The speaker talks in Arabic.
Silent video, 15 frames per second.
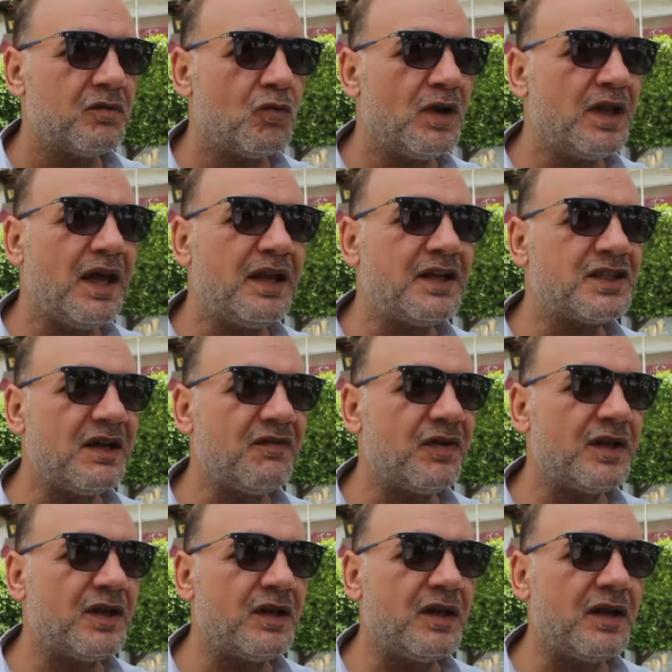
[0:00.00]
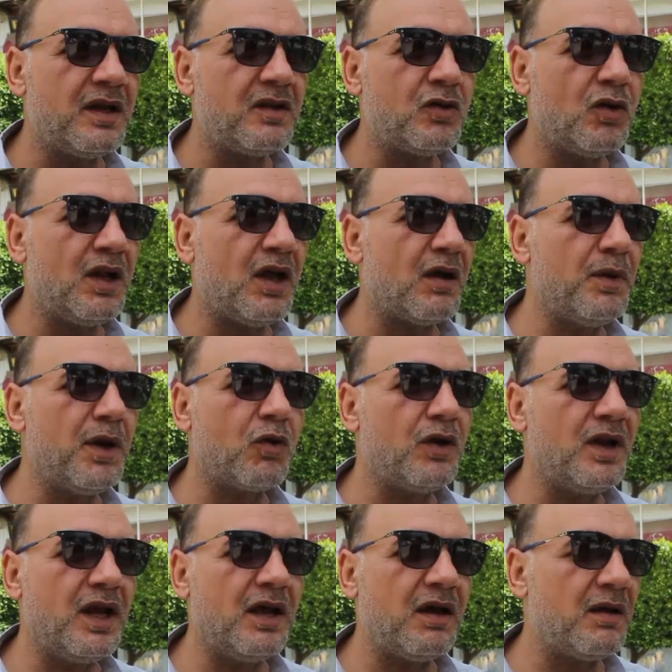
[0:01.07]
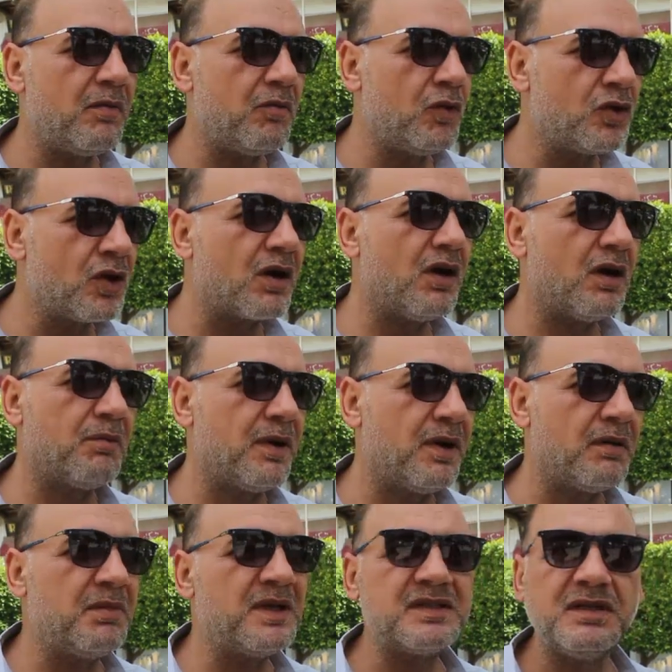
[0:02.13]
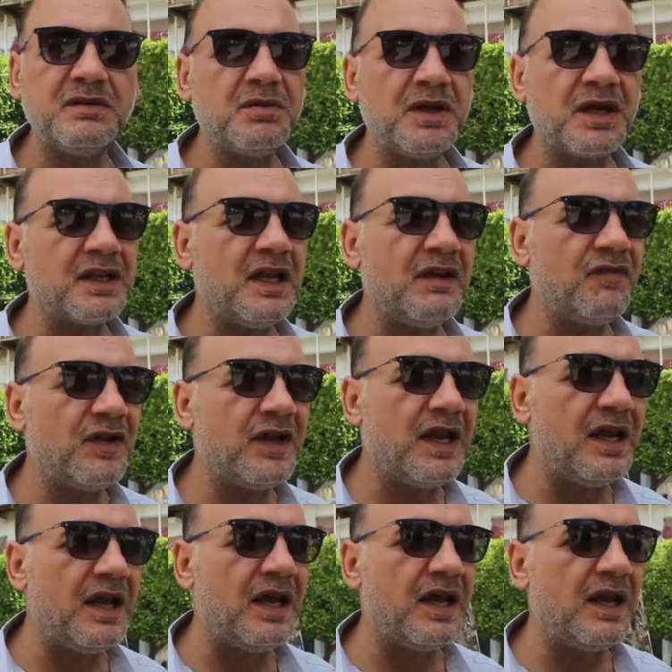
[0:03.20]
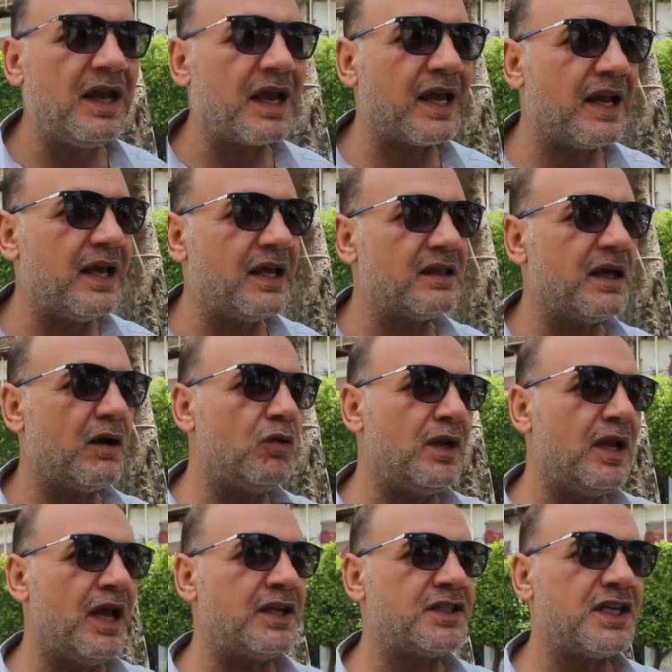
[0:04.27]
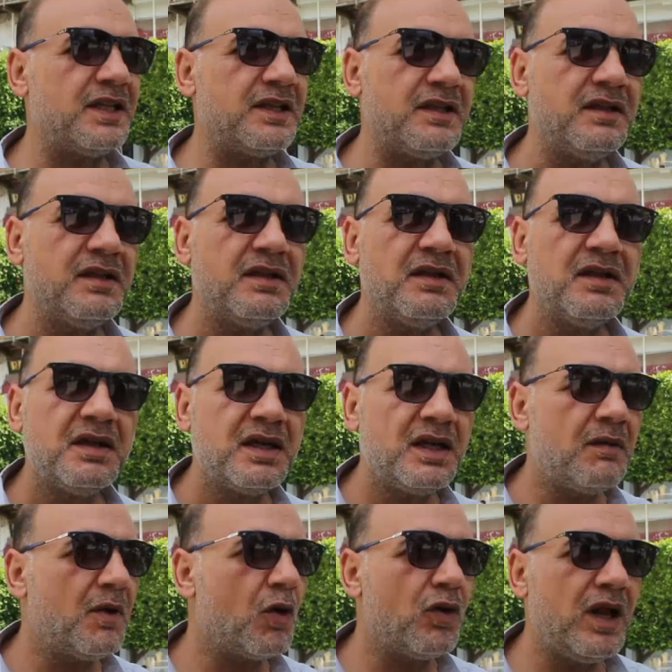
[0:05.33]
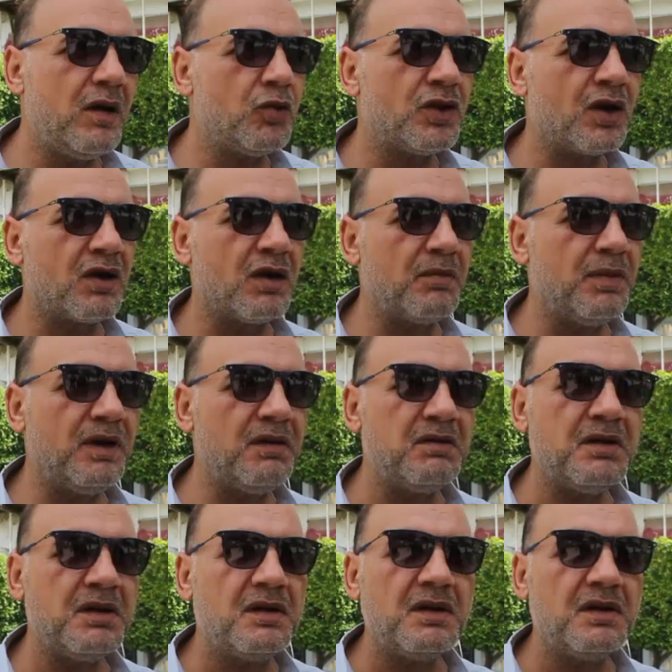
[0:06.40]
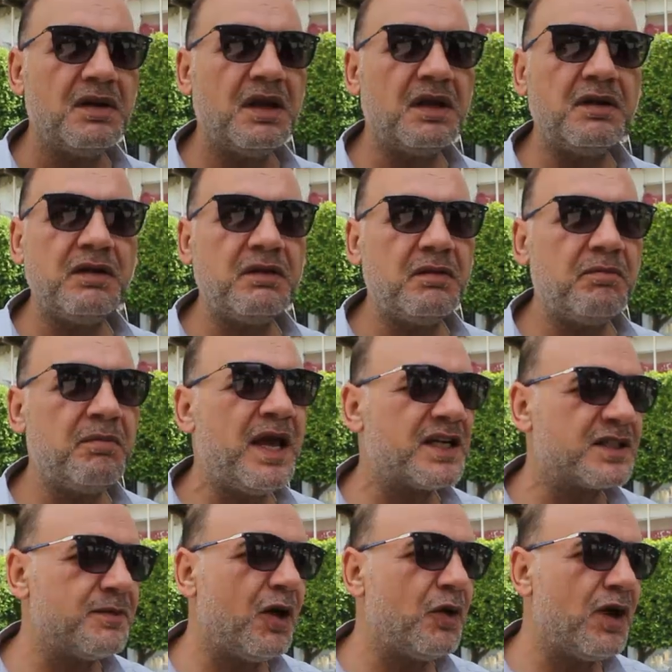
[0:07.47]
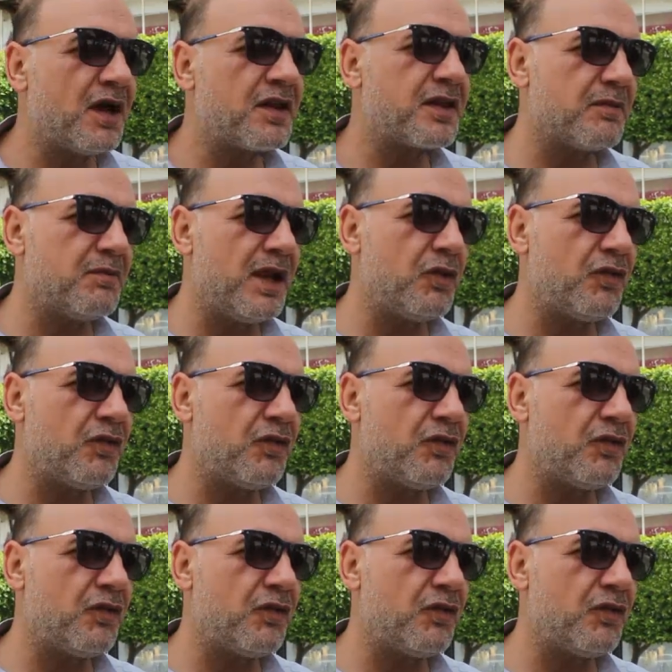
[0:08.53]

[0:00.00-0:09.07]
والله انا شايف ان الدول العربيه كلها متقاربه بس باختلاف طيب. اللكنات او اللهجات انما كلها متقاربه لان ما يجمعنا اكثر ما